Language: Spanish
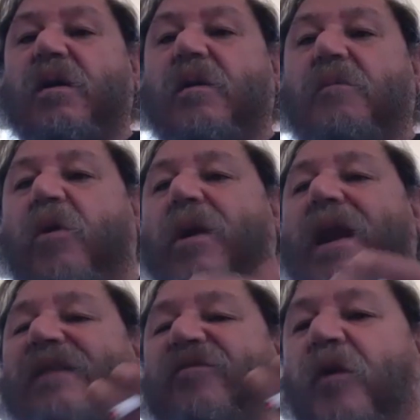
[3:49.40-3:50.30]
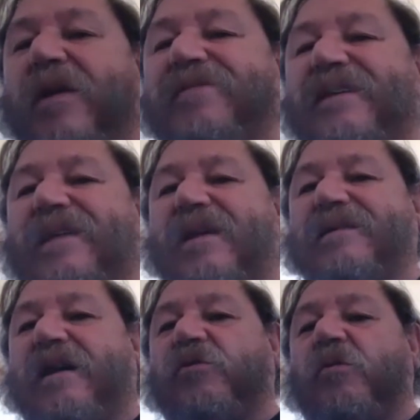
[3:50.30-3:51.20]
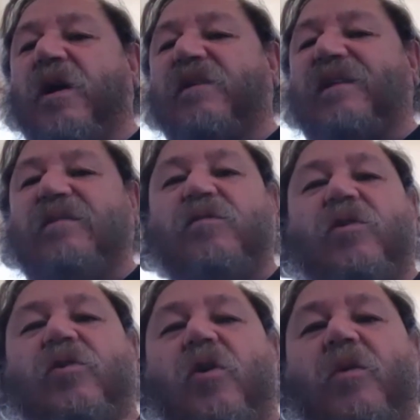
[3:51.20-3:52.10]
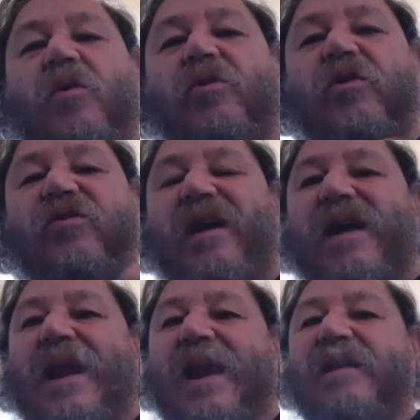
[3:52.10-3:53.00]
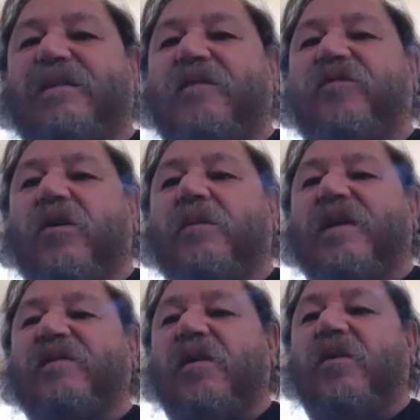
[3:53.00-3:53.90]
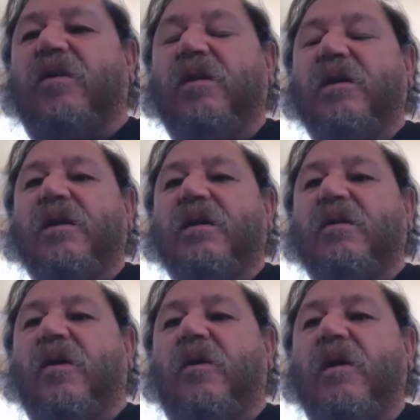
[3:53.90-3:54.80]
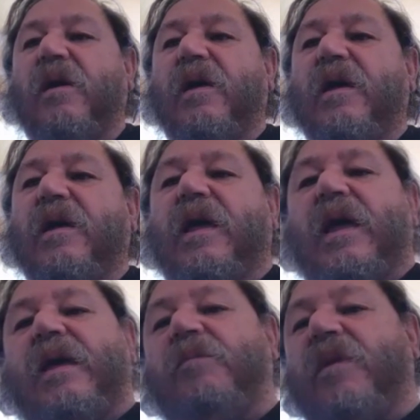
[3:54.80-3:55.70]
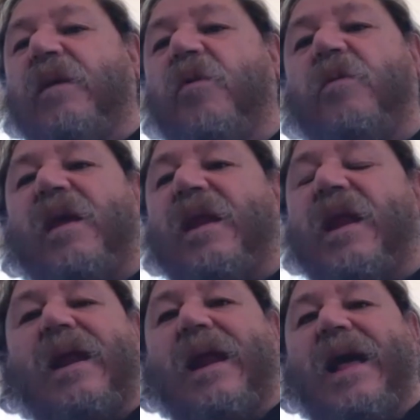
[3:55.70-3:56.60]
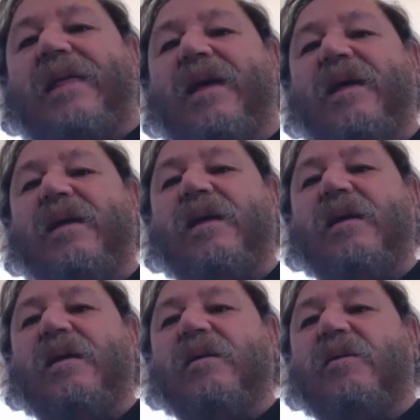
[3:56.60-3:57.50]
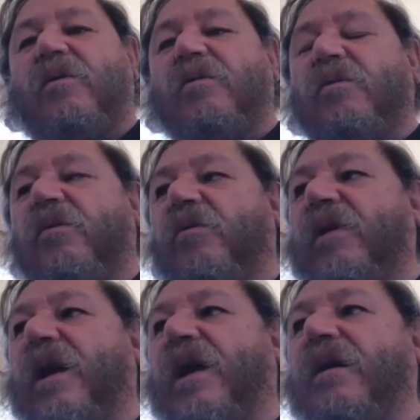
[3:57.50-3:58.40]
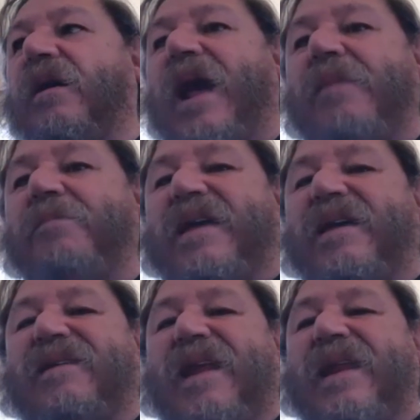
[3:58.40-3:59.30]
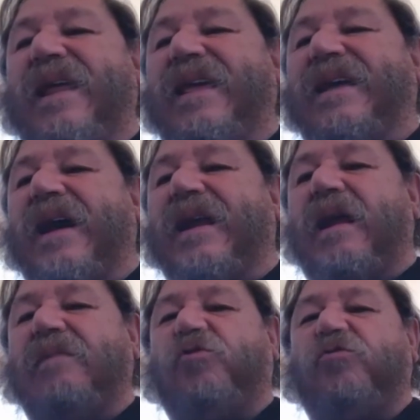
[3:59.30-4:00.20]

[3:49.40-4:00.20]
por las fuentes a las que tuvo acceso y cómo logró sacarles información, ¿no? Y, muy bien narrada, con, una gran belleza lírica, ratos